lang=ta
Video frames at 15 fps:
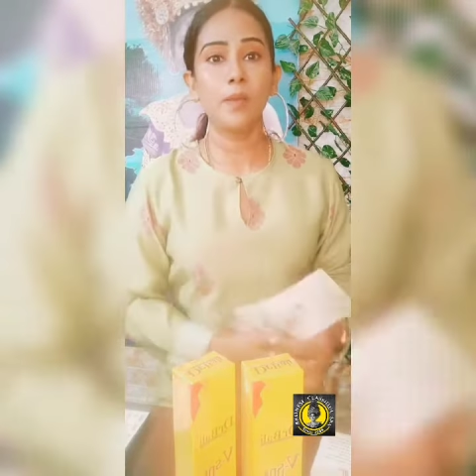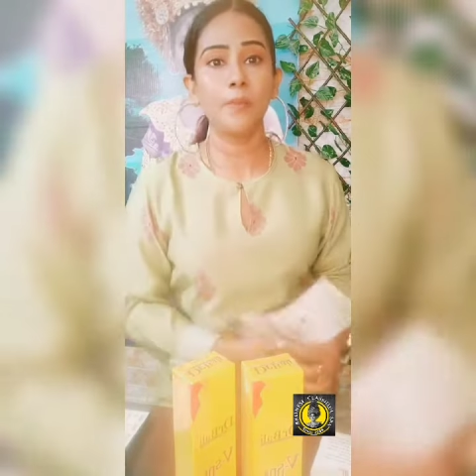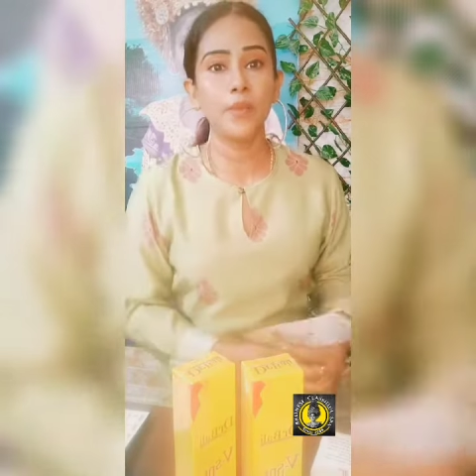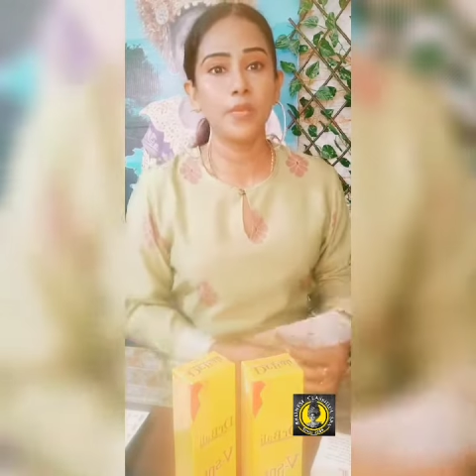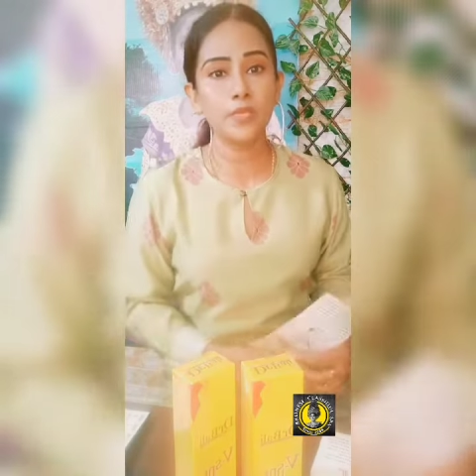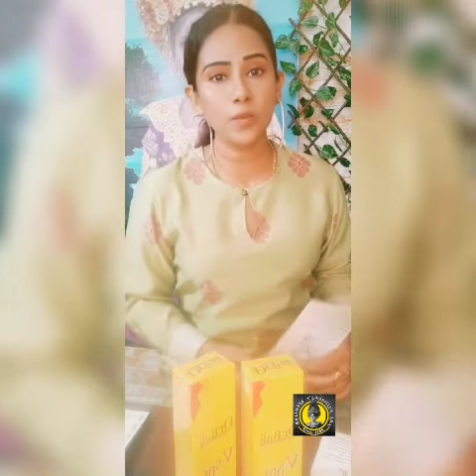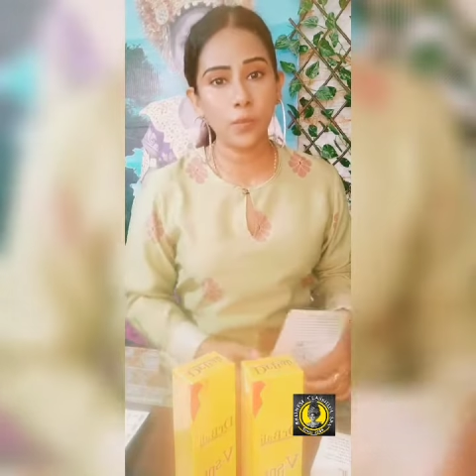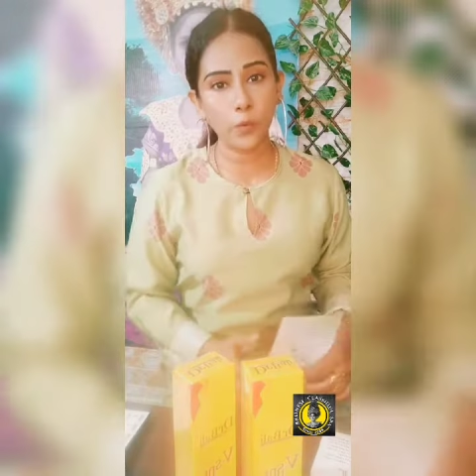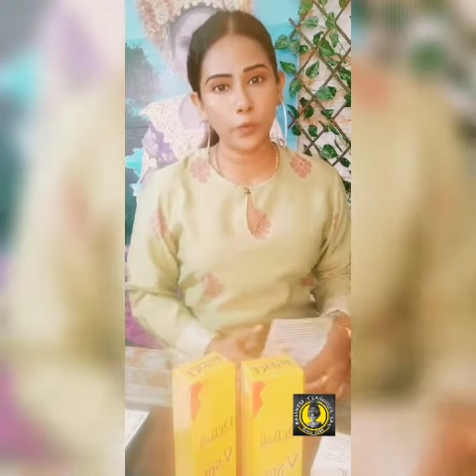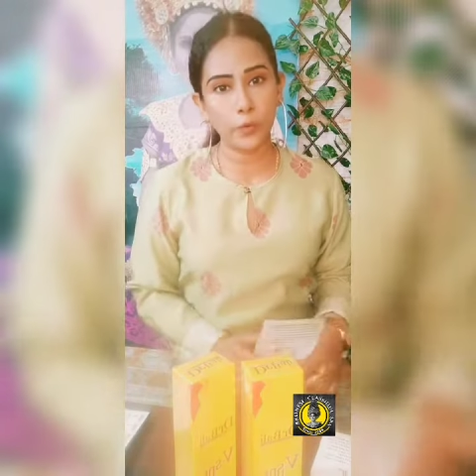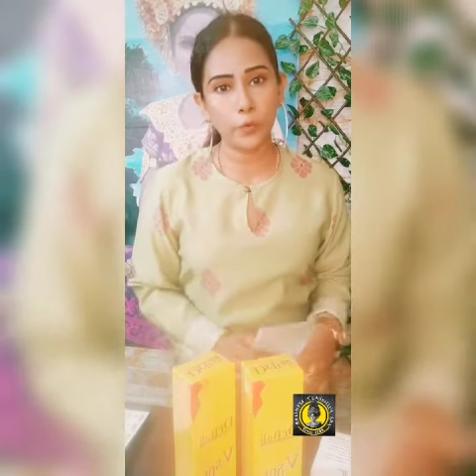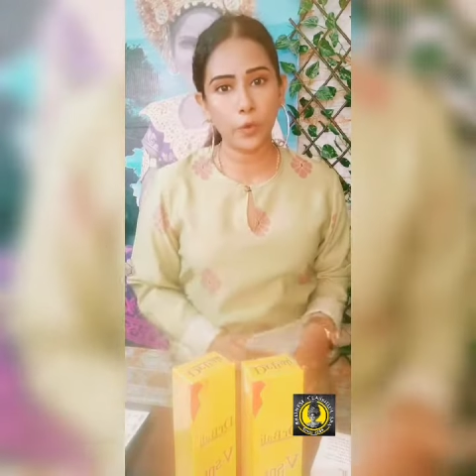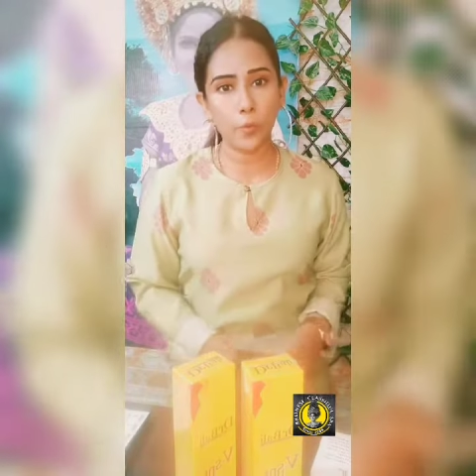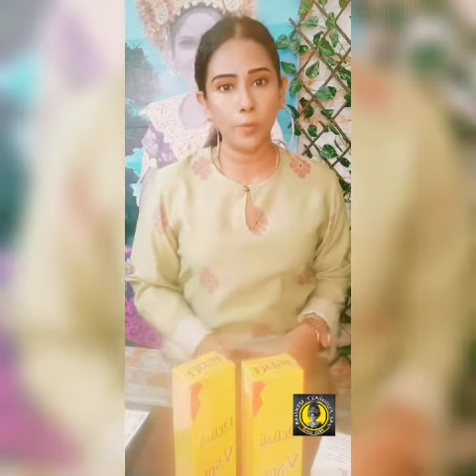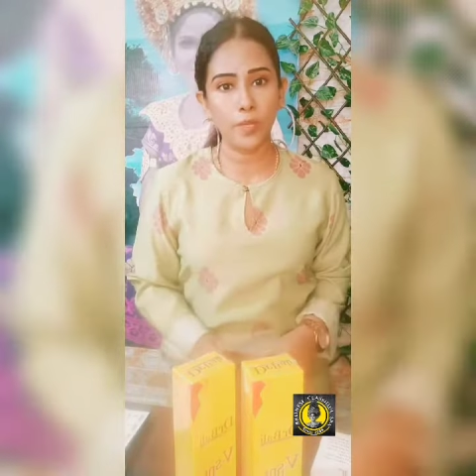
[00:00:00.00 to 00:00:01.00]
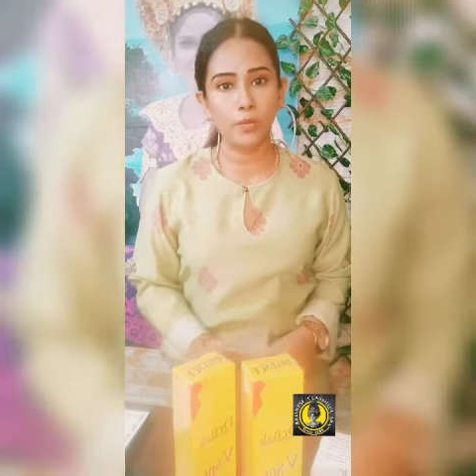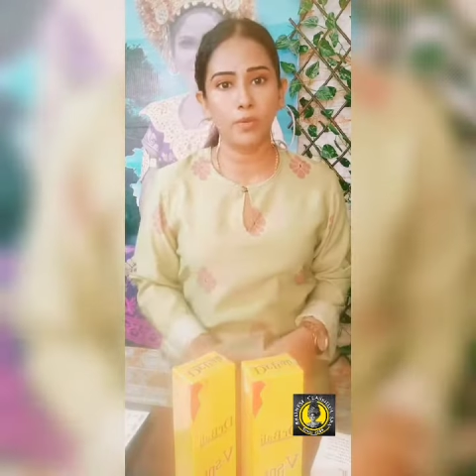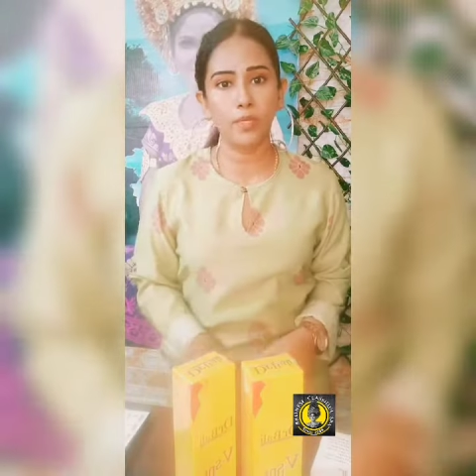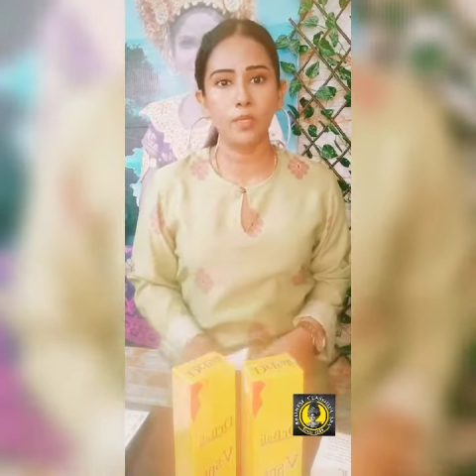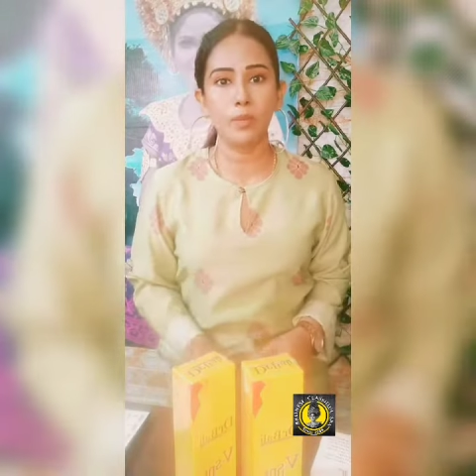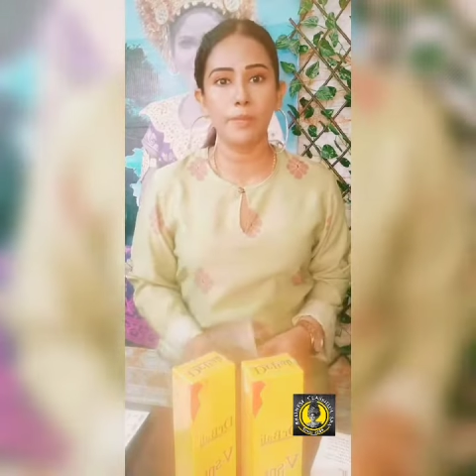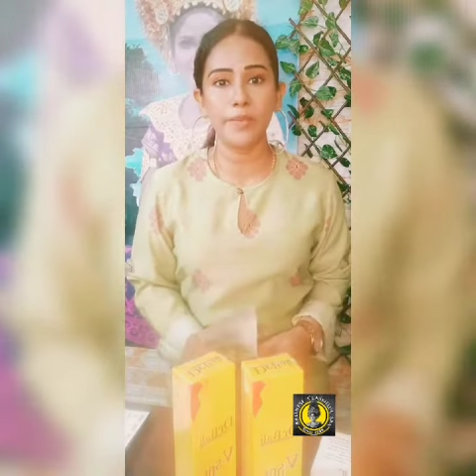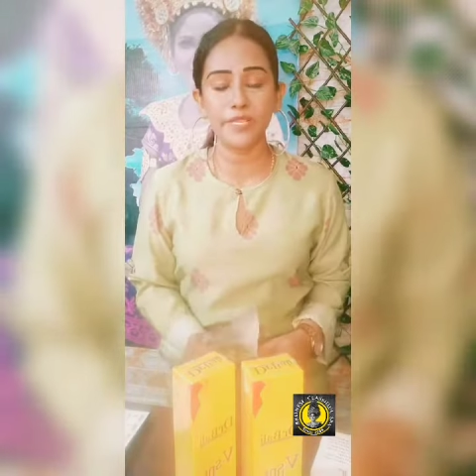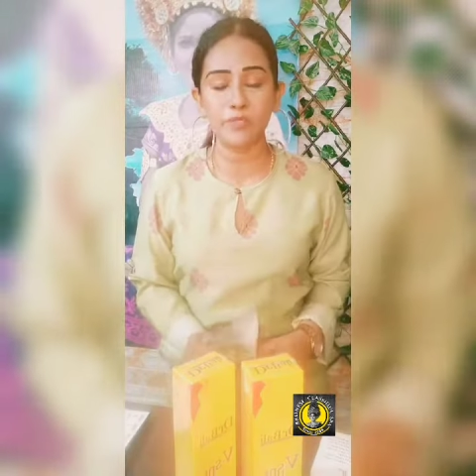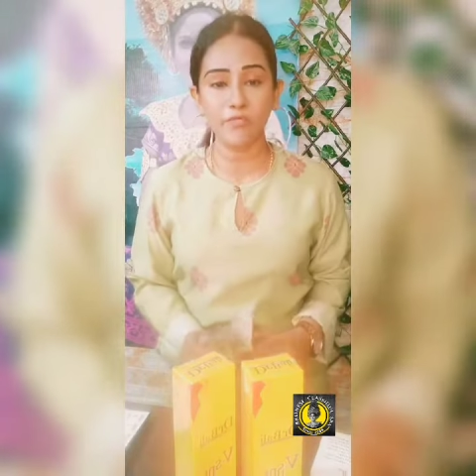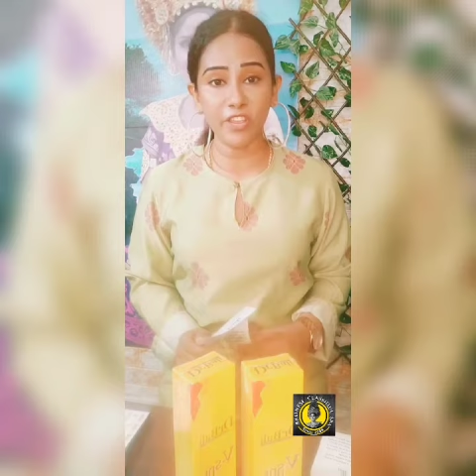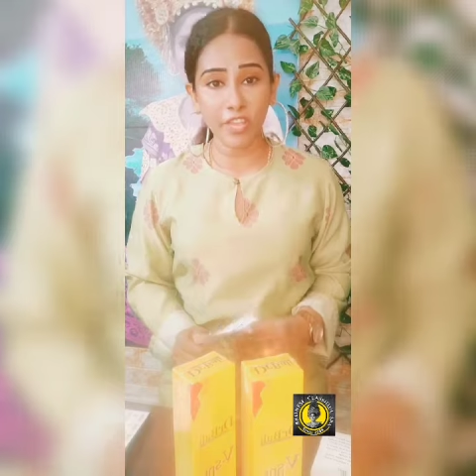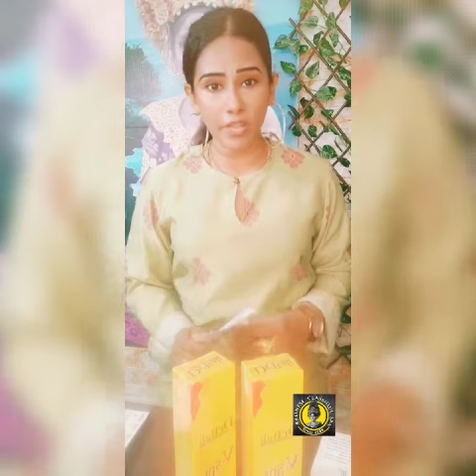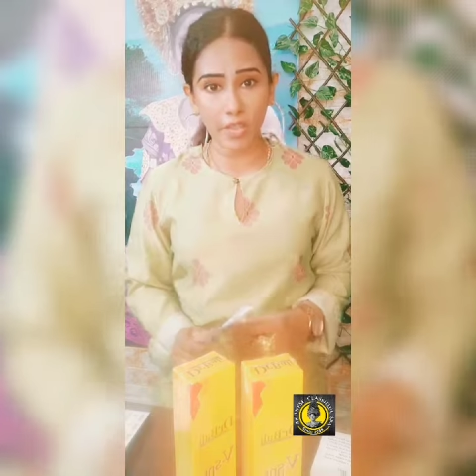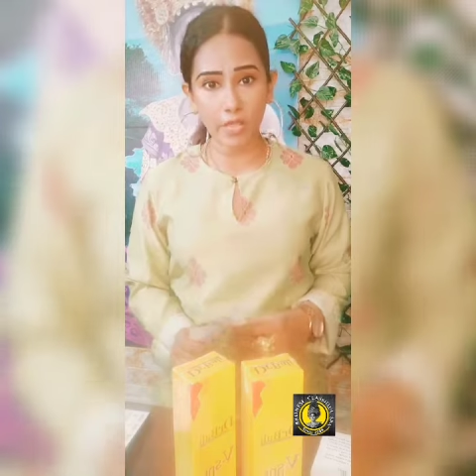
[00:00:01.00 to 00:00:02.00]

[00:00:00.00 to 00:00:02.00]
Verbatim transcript: நான் பேச போகிற டாபிக் வந்து மிஸ் வி